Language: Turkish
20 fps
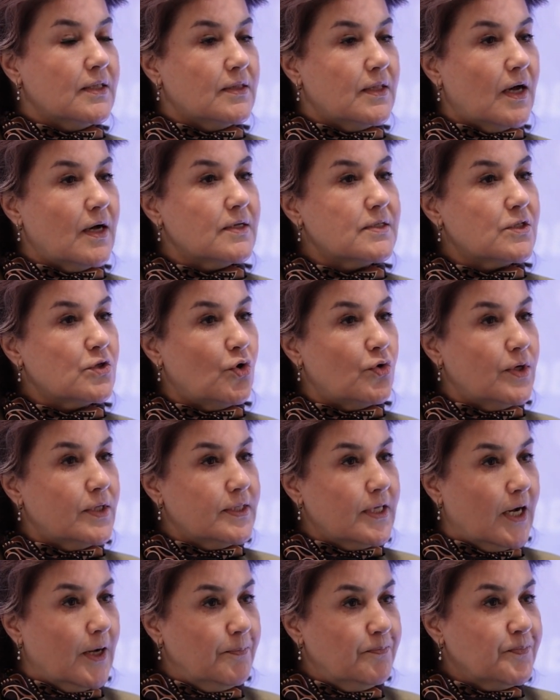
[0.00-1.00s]
Daha
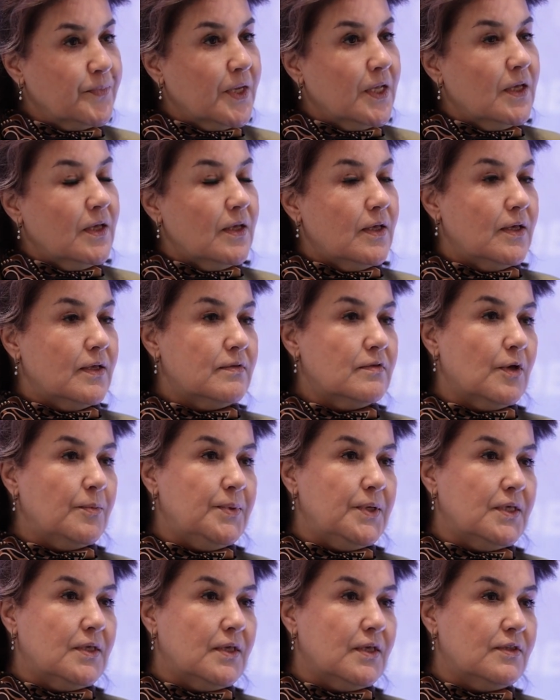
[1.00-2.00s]
sonra da e, tabii
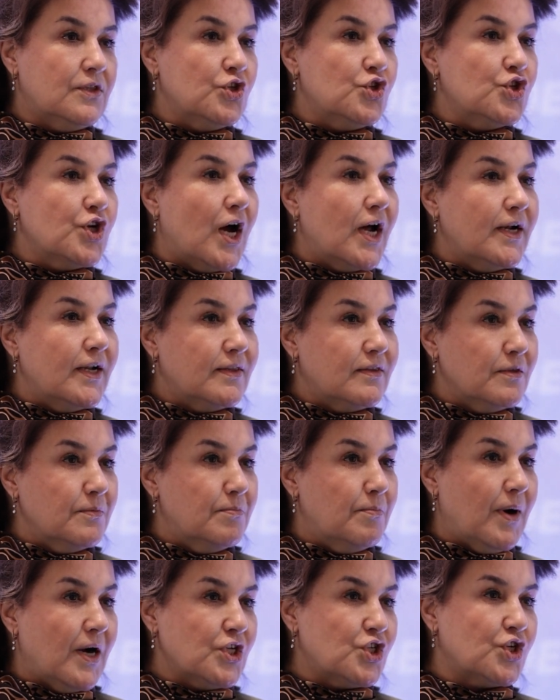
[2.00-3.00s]
tabii ki
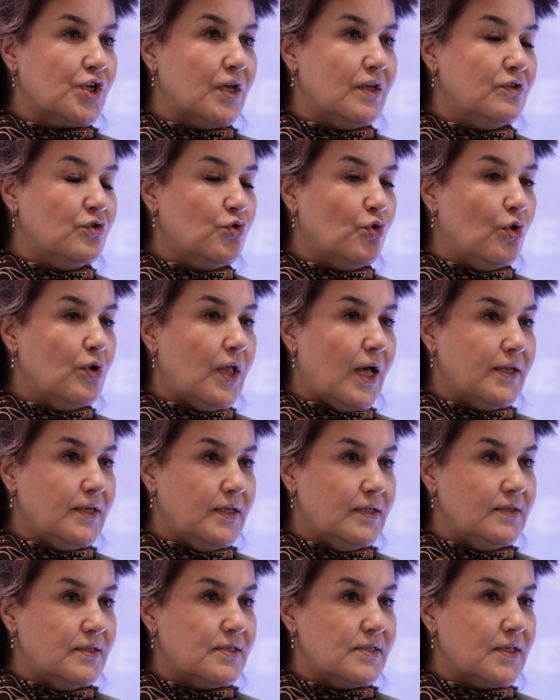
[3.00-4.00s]
ticaretin başkenti olan
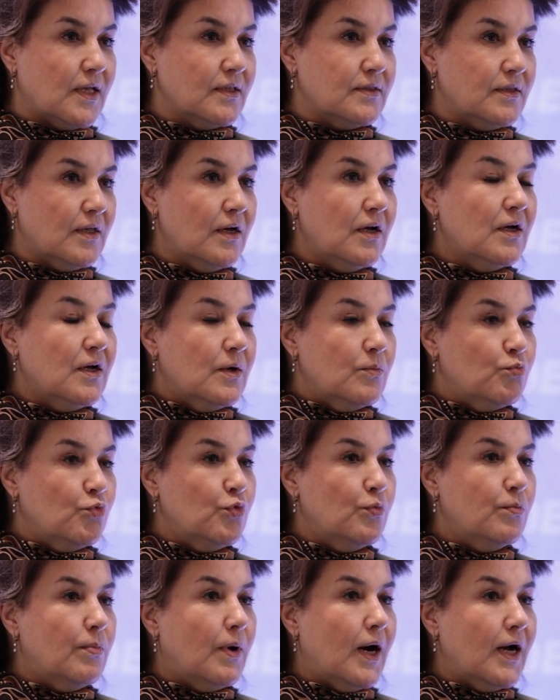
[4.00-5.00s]
Hindistan'da
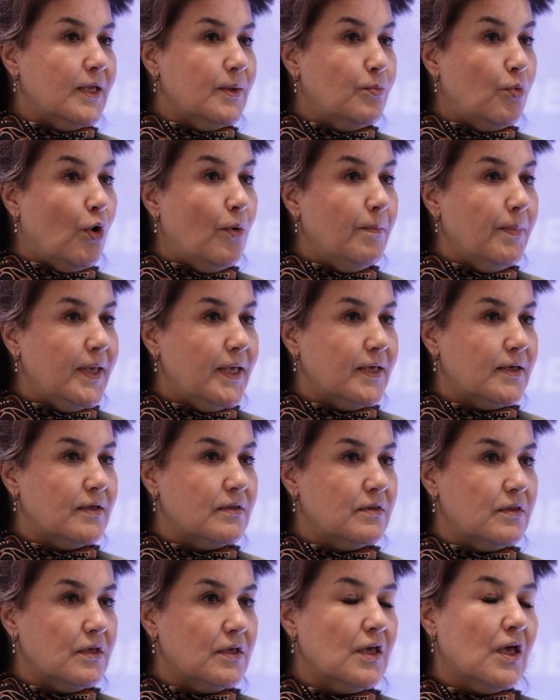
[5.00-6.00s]
Mumbai, Bombay'e
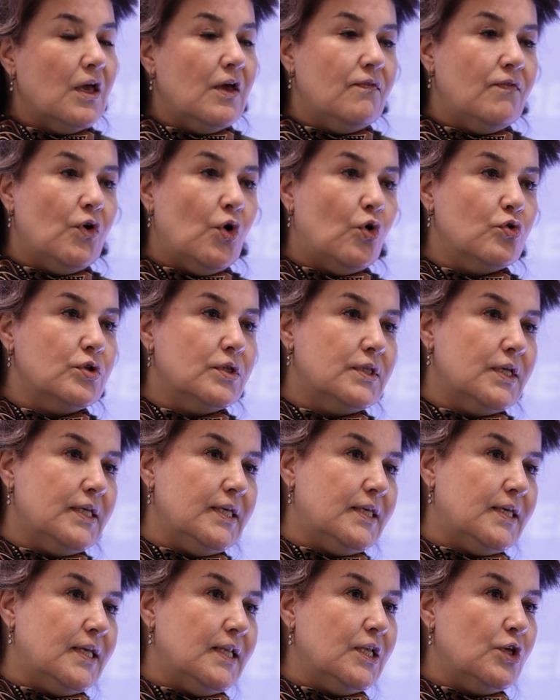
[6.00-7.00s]
gittik ve orada da
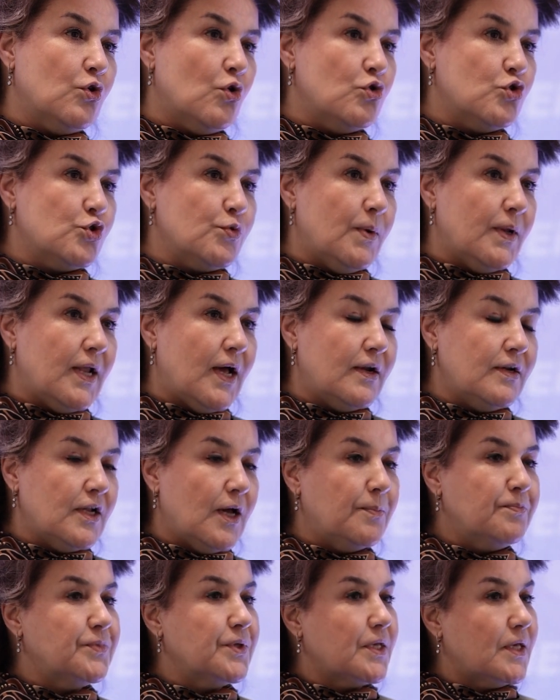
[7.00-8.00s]
ikili görüşmeler
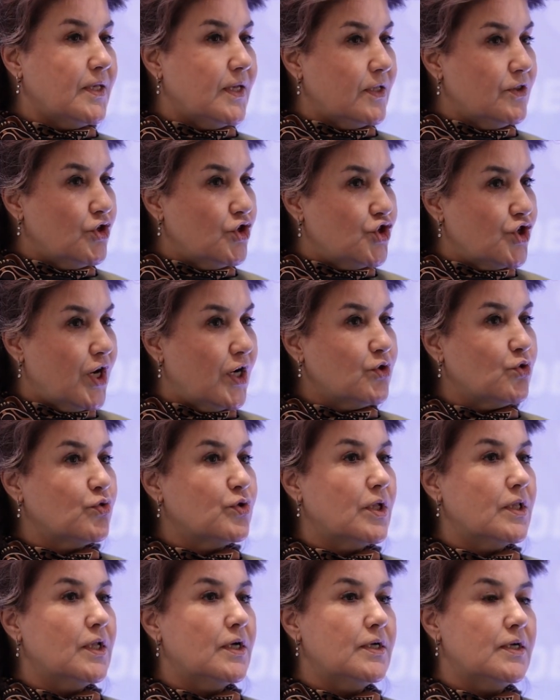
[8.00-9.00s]
yaptık. Yine ticaret
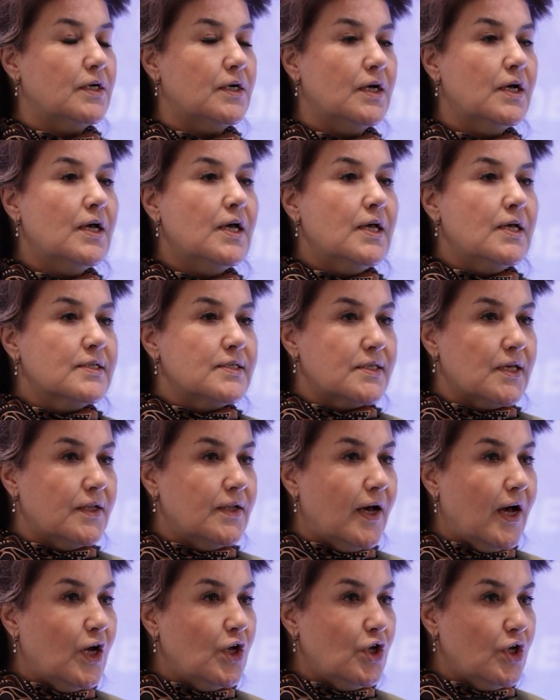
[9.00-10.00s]
odaları,
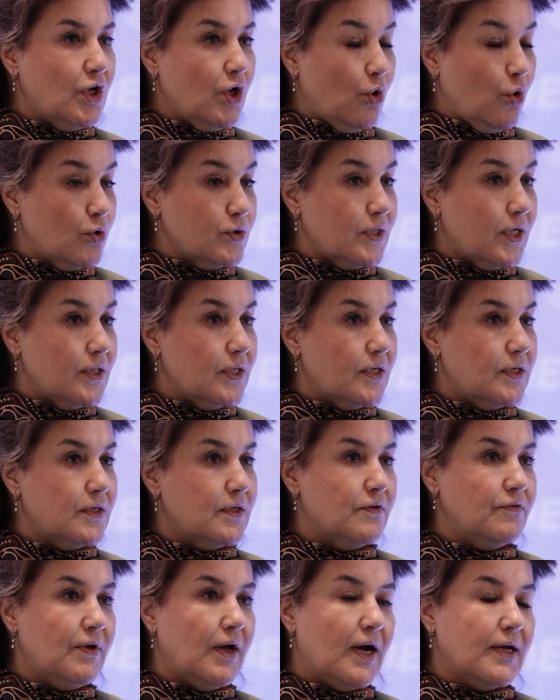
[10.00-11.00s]
sanayi
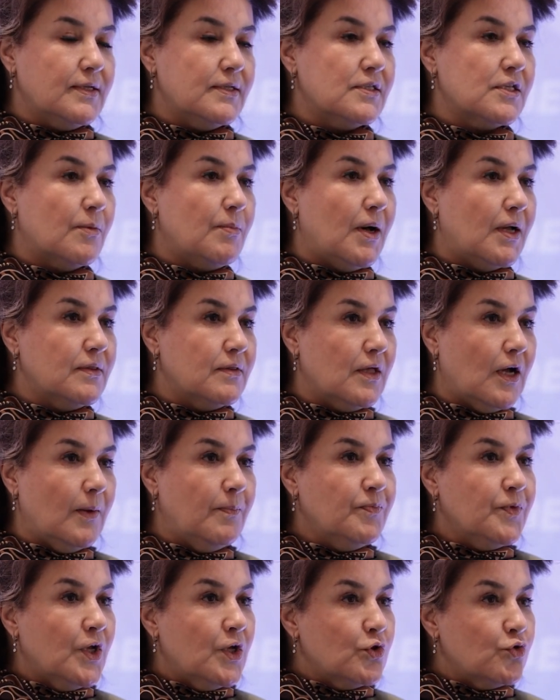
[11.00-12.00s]
odaları ve aynı zamanda
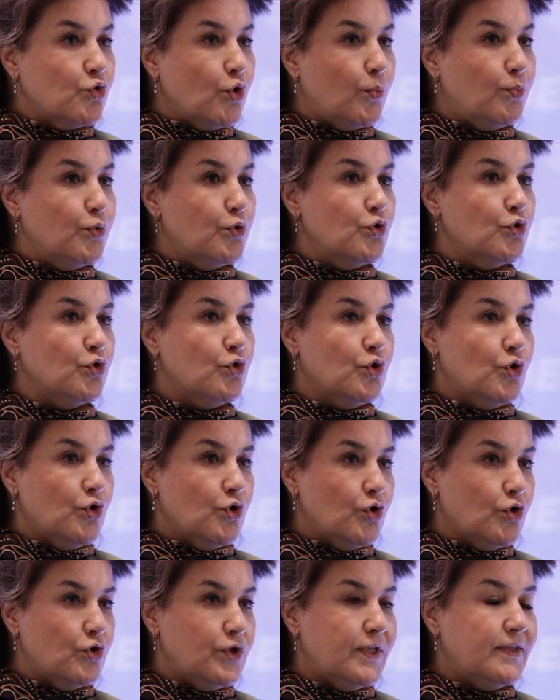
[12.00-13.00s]
TOB'un
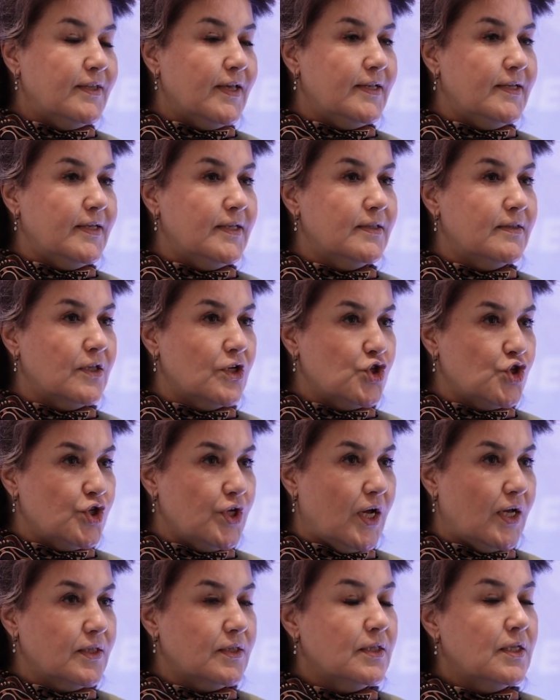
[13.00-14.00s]
e, niteliğini
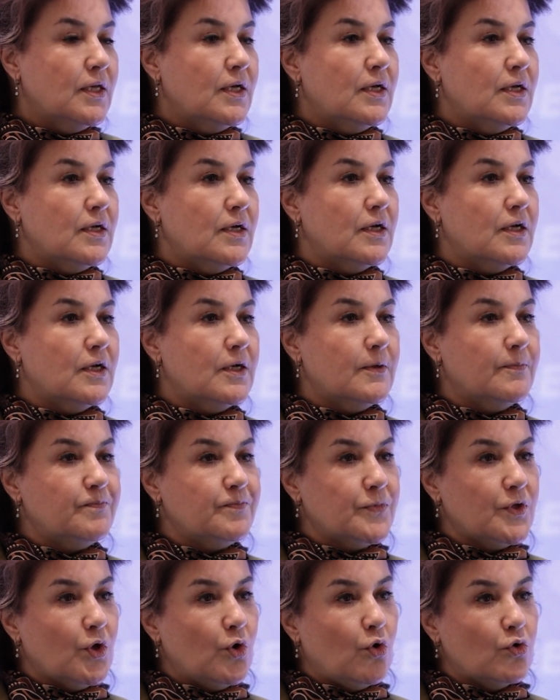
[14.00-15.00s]
taşıyan e,
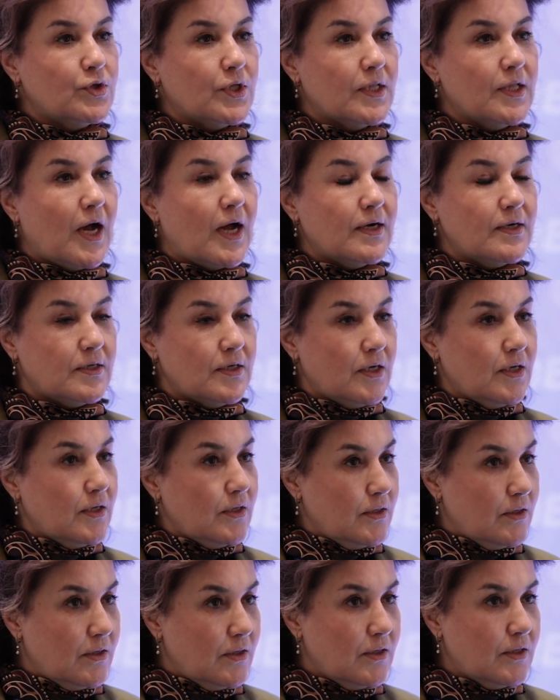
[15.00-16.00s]

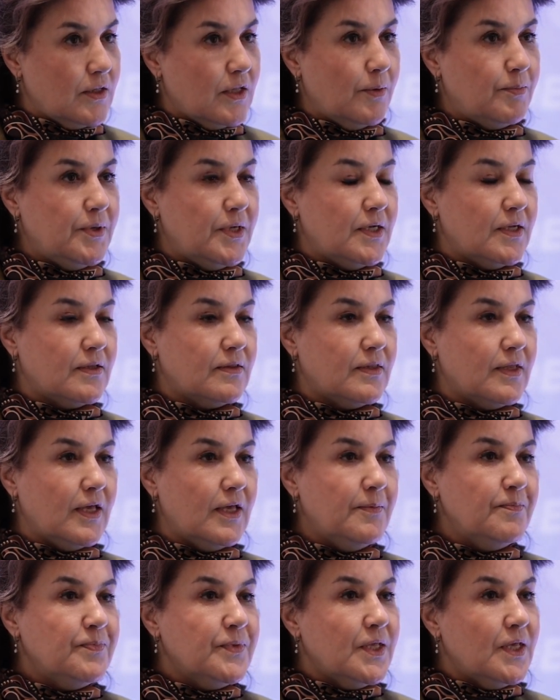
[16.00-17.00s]
odalarla
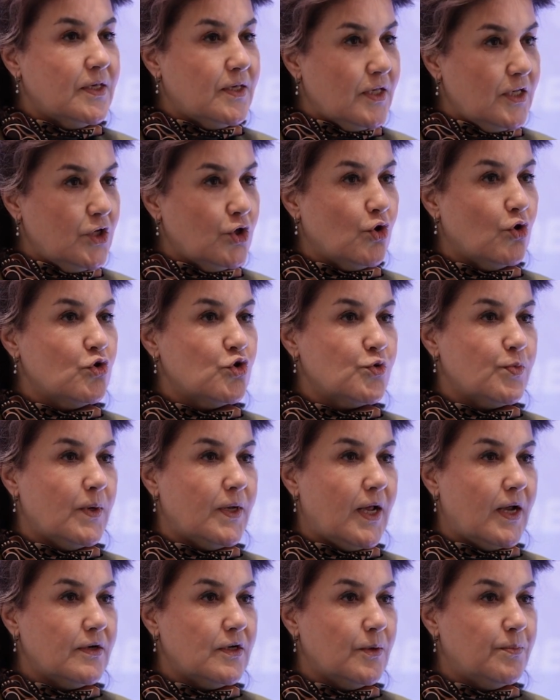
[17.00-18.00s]
birlikte ikili
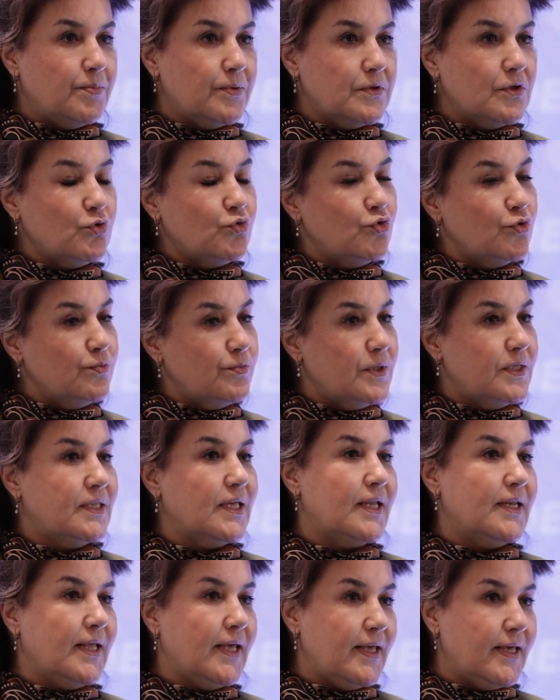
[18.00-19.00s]
görüşmeler yapıldı. Tüm
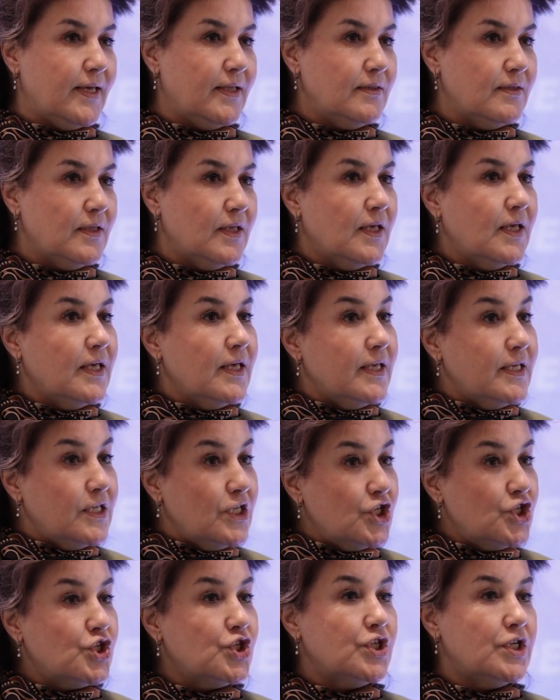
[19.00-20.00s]
giden heyet
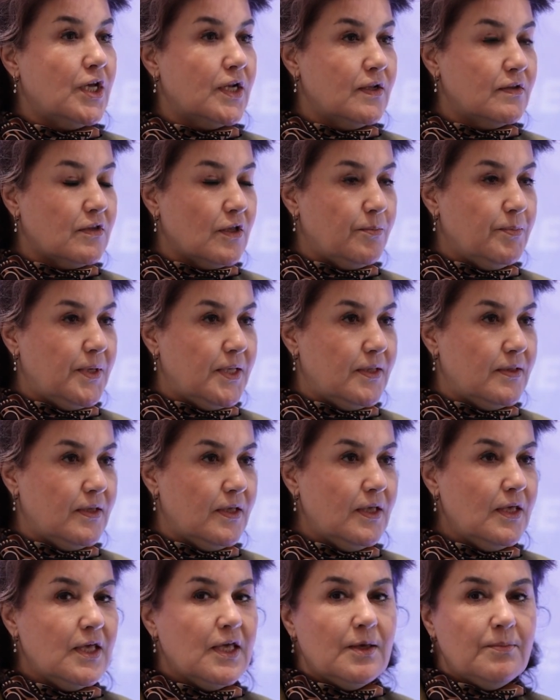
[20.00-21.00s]
iş
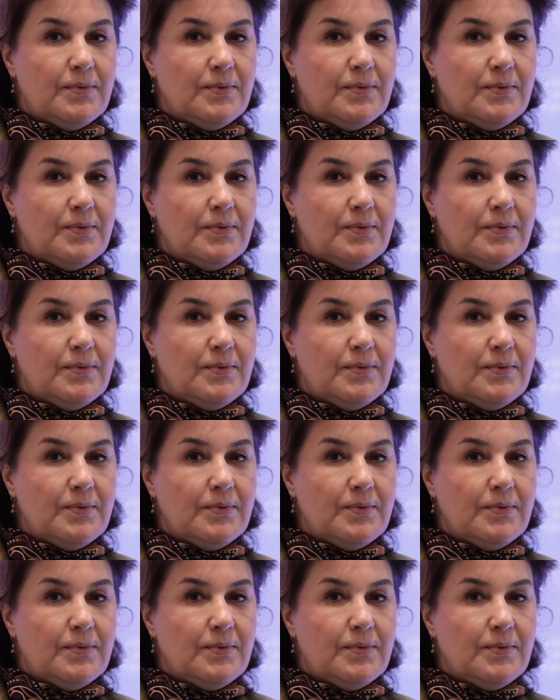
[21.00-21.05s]
yaratabildi.